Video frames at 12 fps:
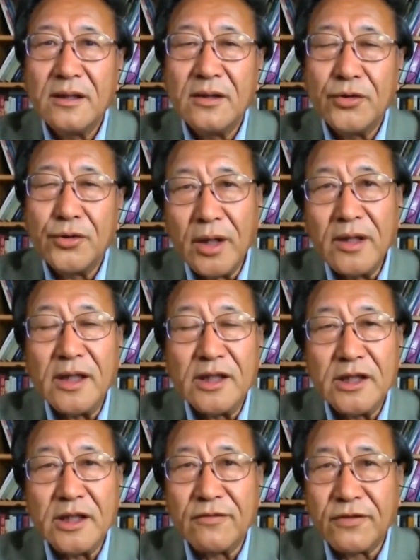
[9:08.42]
军人
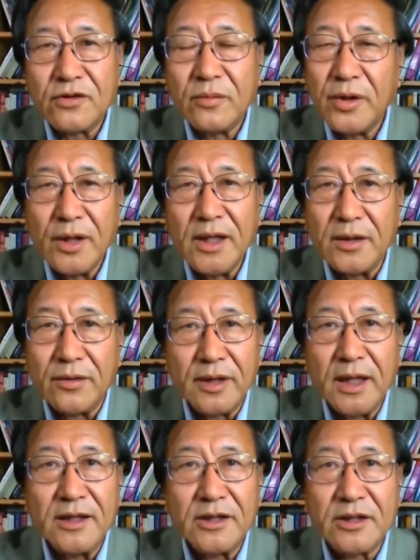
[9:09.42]
是以服从命令为
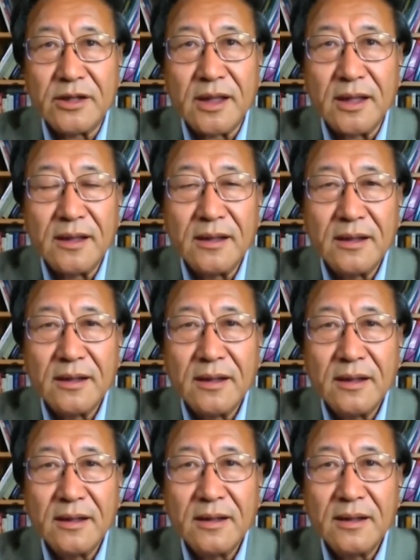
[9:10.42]
天职的，
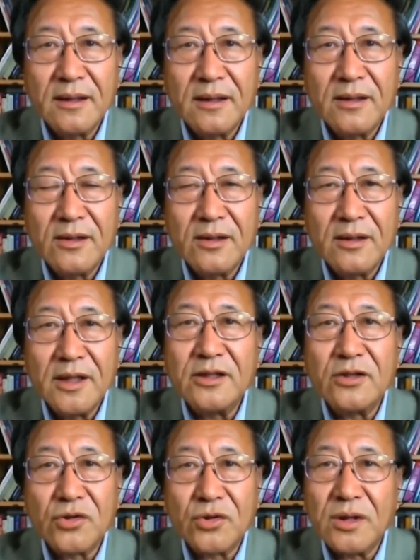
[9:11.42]
也
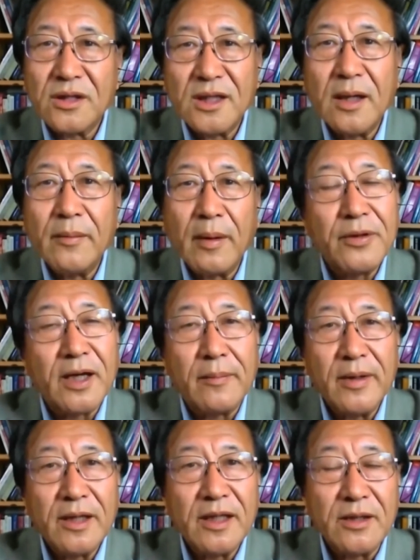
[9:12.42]
就是说，上面不给
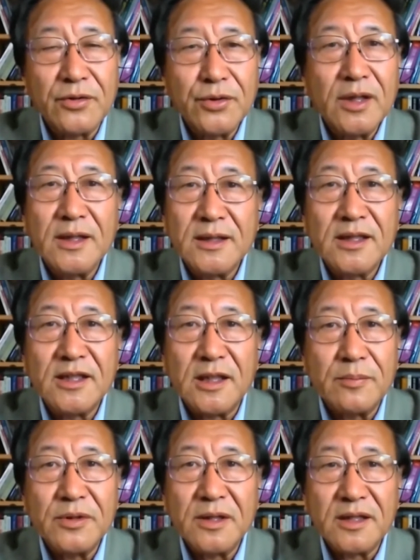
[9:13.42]
命令，军人自
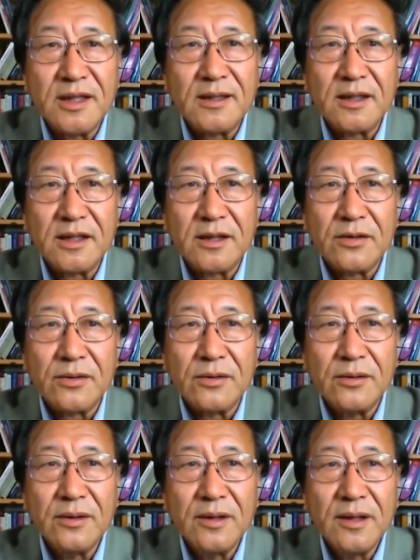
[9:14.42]
己不能擅自行动。
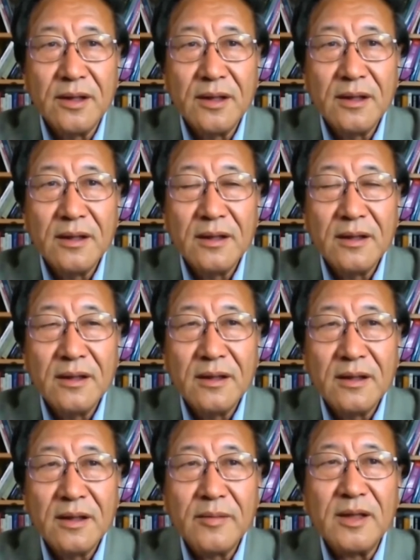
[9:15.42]

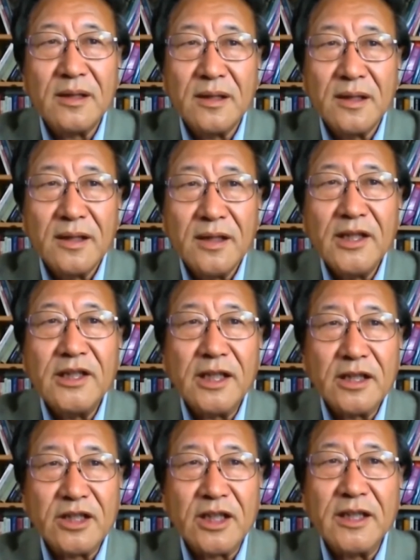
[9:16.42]
那么那
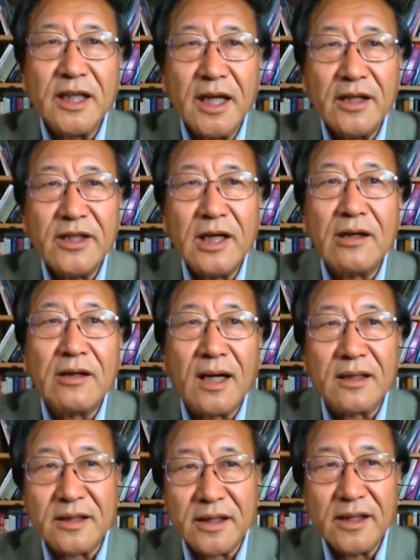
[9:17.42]
些个整天叫
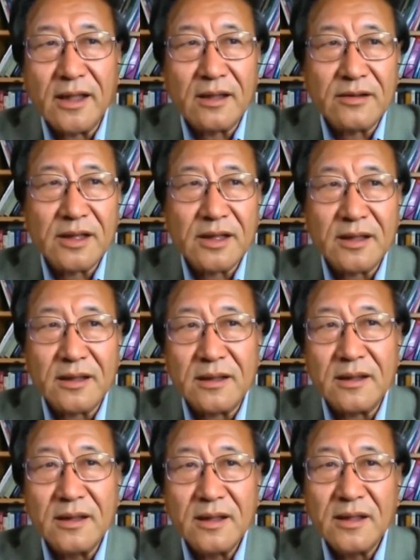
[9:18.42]
嚷着要这
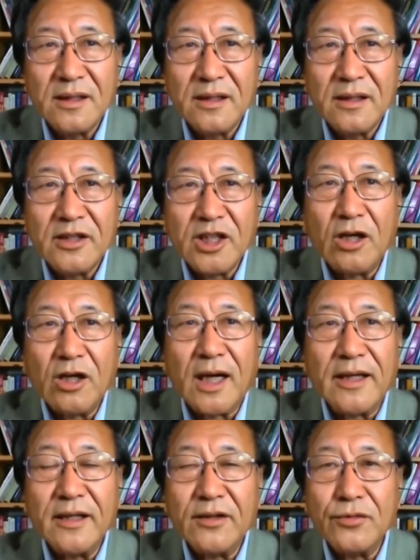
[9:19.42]
个敲
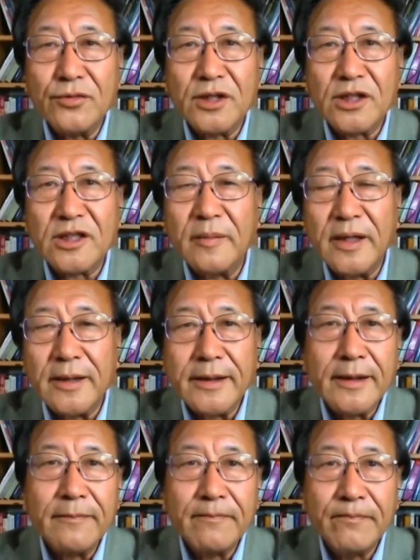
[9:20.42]
打印度的是什么人
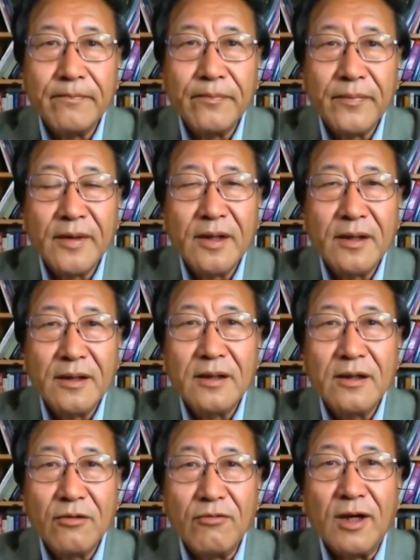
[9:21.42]
呢？
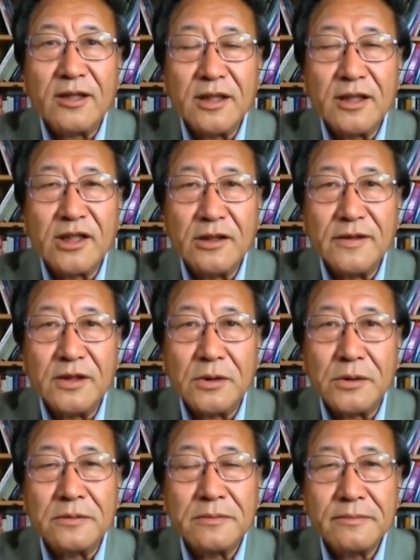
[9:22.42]
网上的小粉红。